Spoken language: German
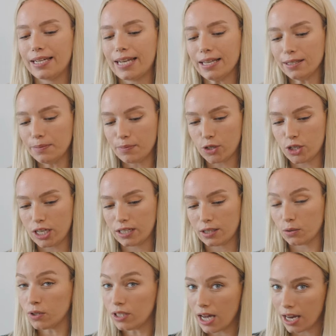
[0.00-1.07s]
Das
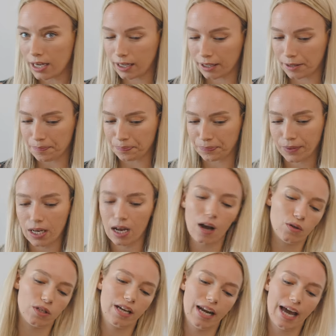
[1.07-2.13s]
besteht unter anderem
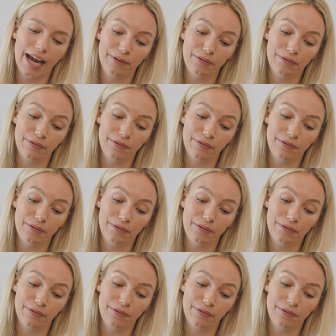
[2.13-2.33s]
aus einer